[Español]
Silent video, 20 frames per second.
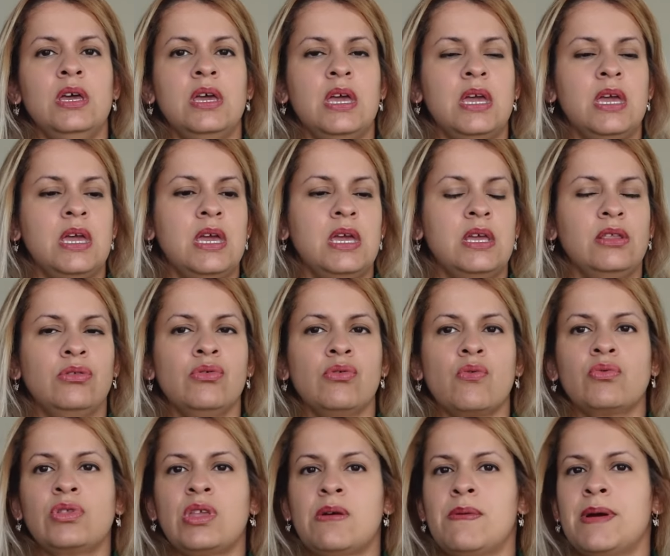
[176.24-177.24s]
Eh,
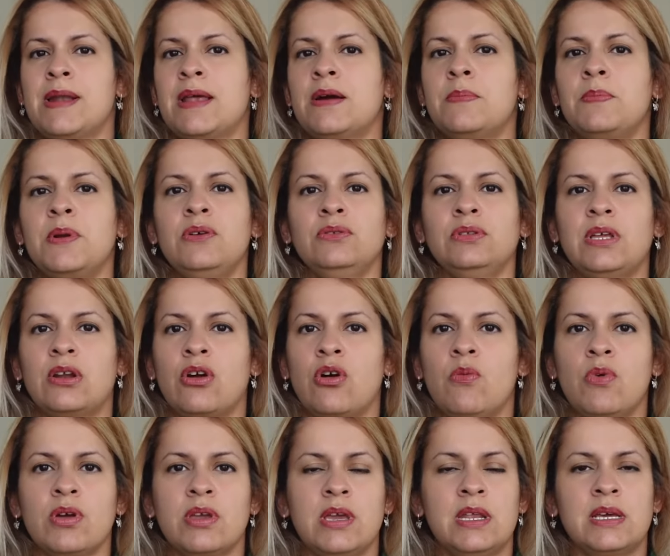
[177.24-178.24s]
te van a preguntar
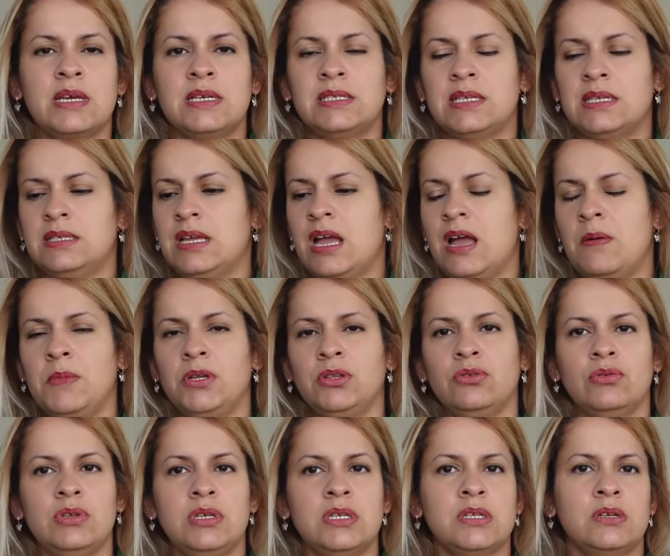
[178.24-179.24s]
cómo quieres que se llame,
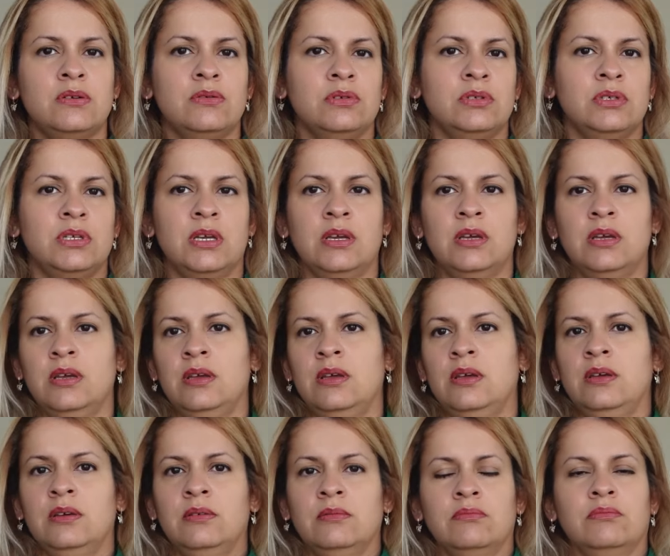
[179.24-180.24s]
tú dices, no sé,
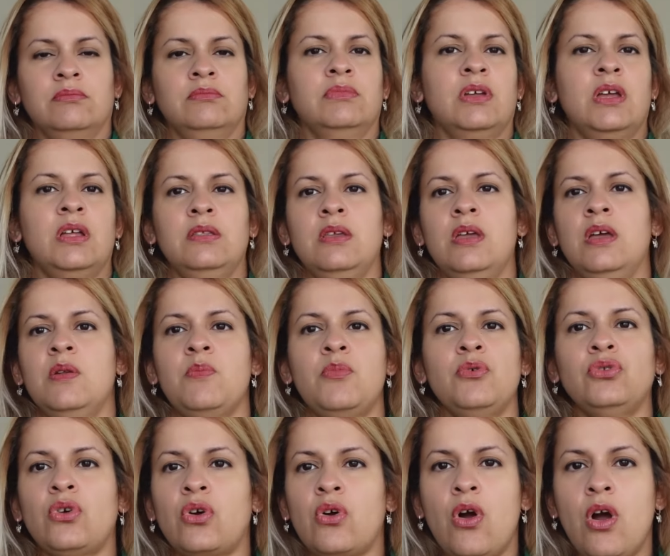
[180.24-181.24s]

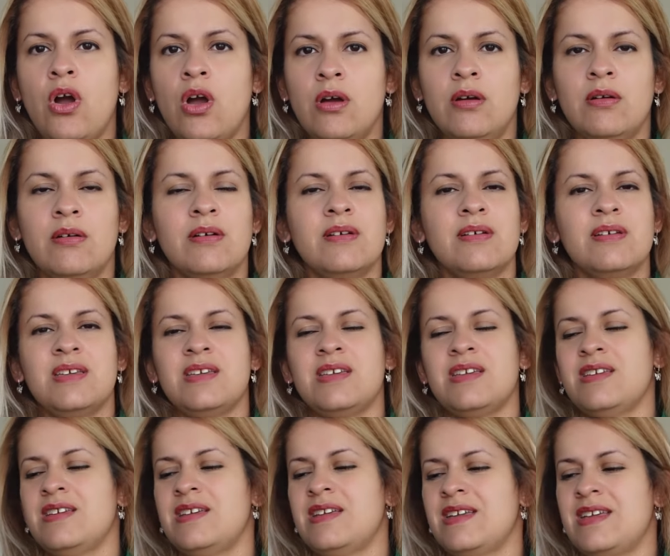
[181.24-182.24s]
cambiasir.com
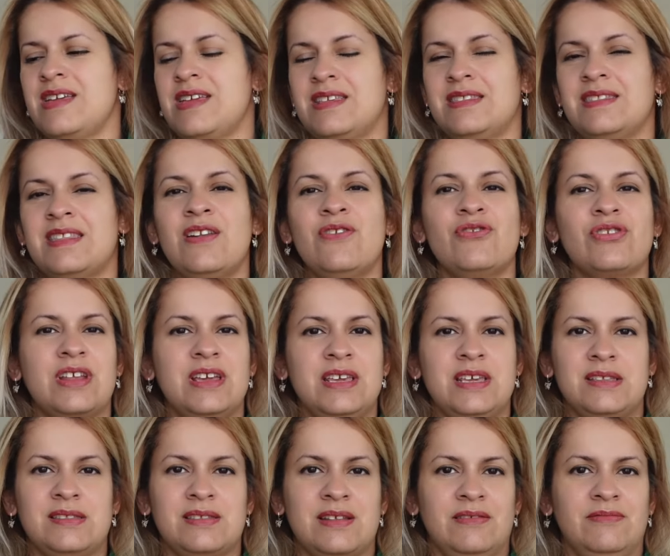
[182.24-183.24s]
y te lo
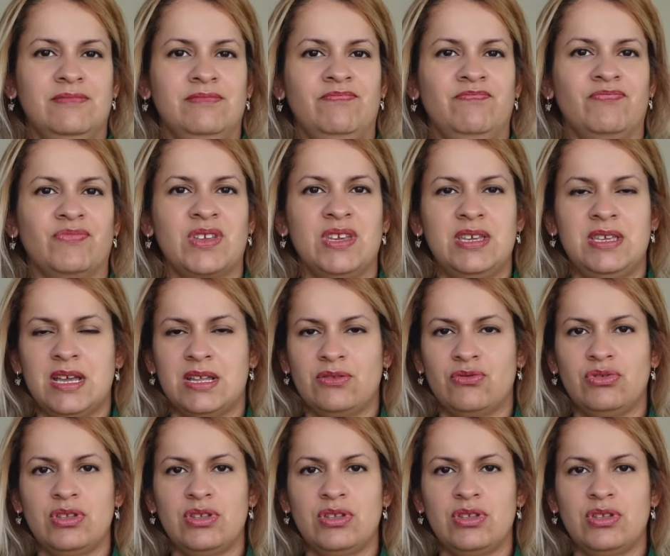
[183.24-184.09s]
registran. Y ya tú